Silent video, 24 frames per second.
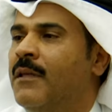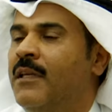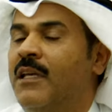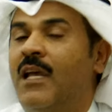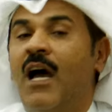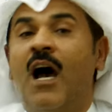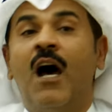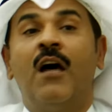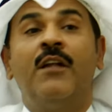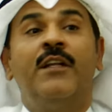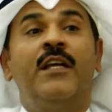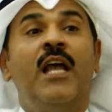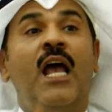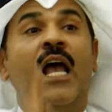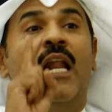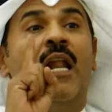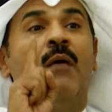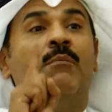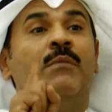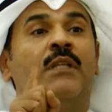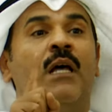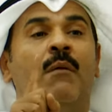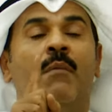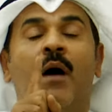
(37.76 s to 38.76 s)
كان
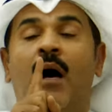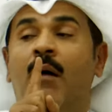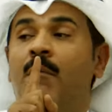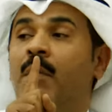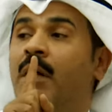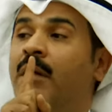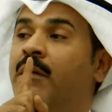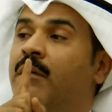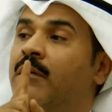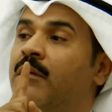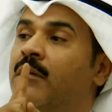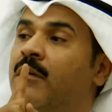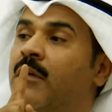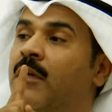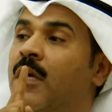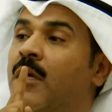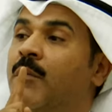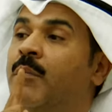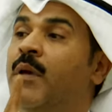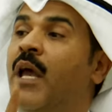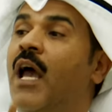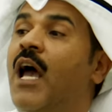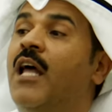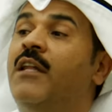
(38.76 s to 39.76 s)
يعلم تماما
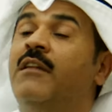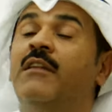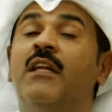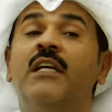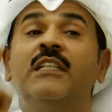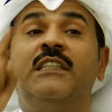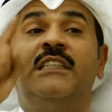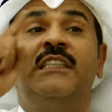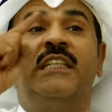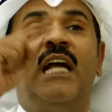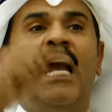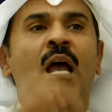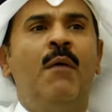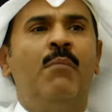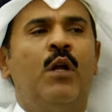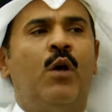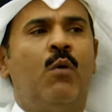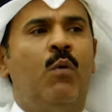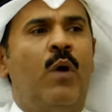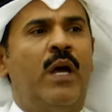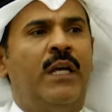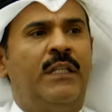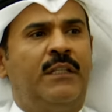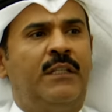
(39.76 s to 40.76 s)
بأن الشعب
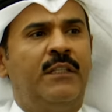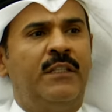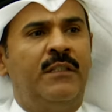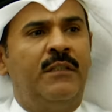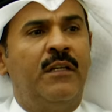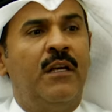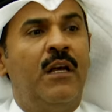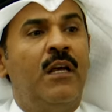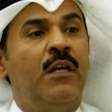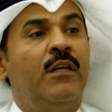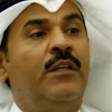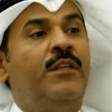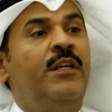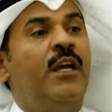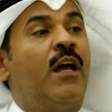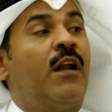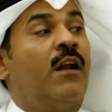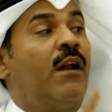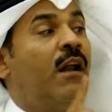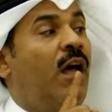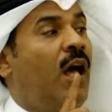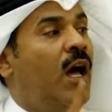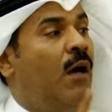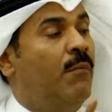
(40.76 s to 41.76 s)
الكويتي
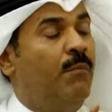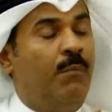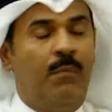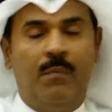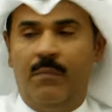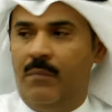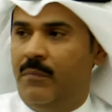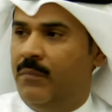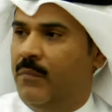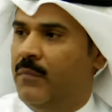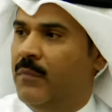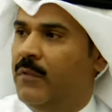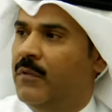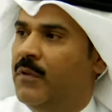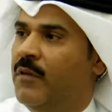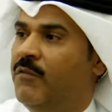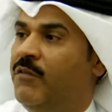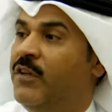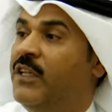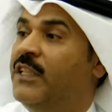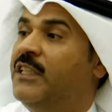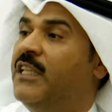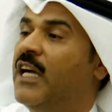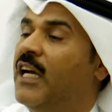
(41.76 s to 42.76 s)
يرغب
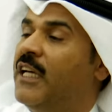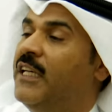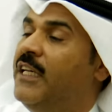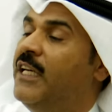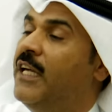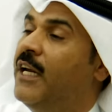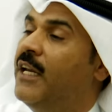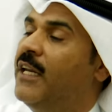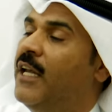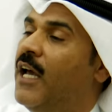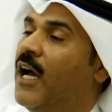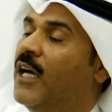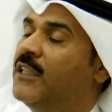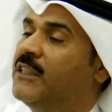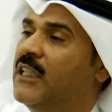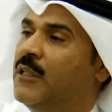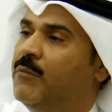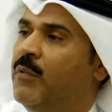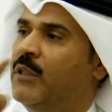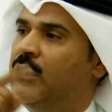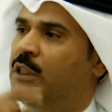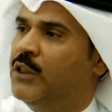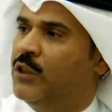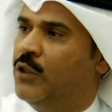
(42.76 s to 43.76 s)
في تغيير رئاسة
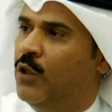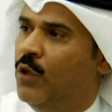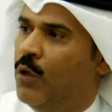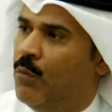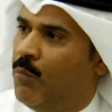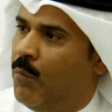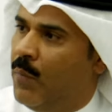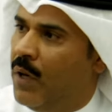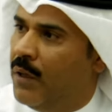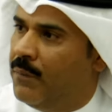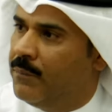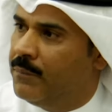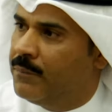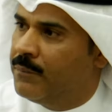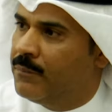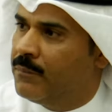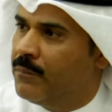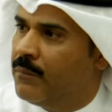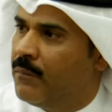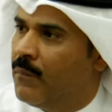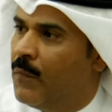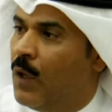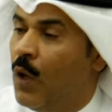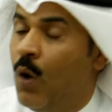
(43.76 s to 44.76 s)
مجلس الأمة
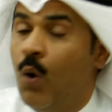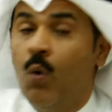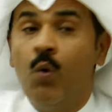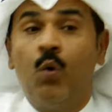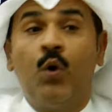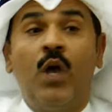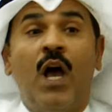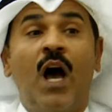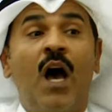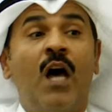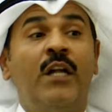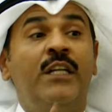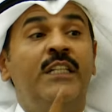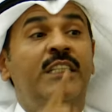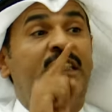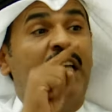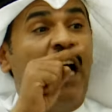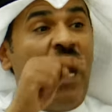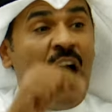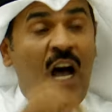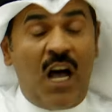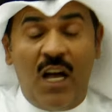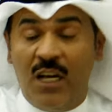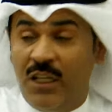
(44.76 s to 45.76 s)
وكان
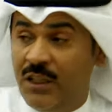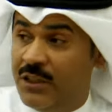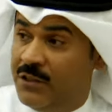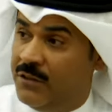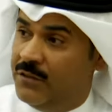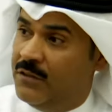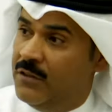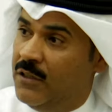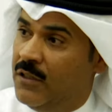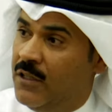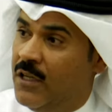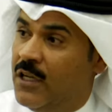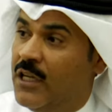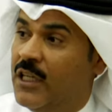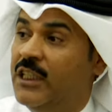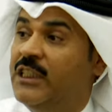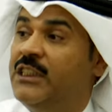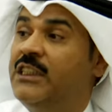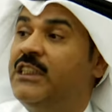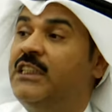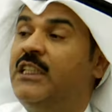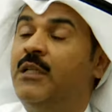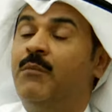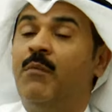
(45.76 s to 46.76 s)
يشاهد
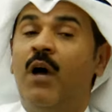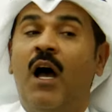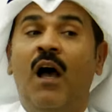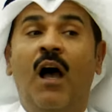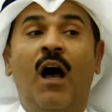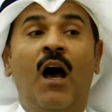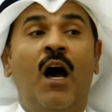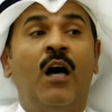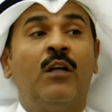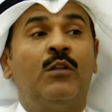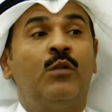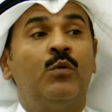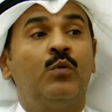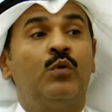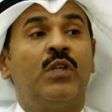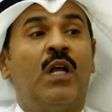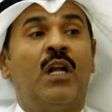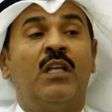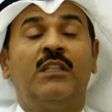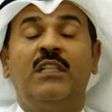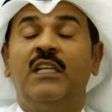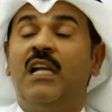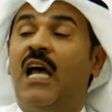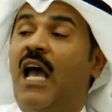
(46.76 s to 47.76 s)
اجتماعات
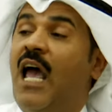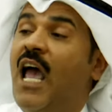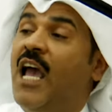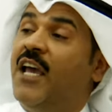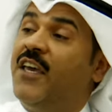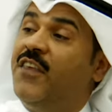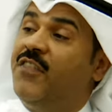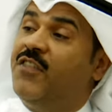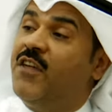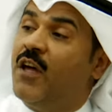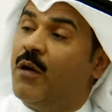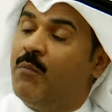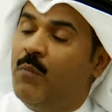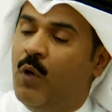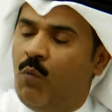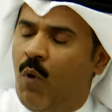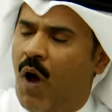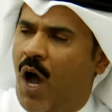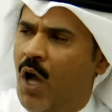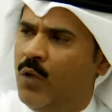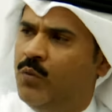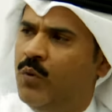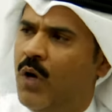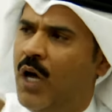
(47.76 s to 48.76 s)
وصلت إلى أكثر من
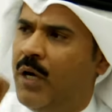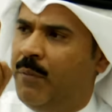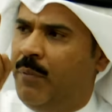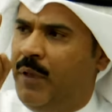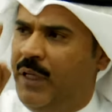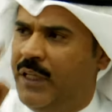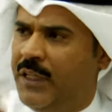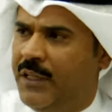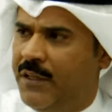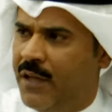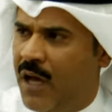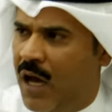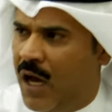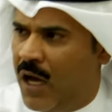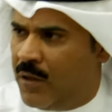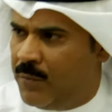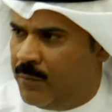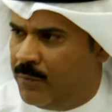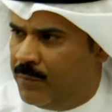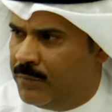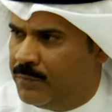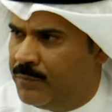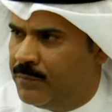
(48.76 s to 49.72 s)
41 نائب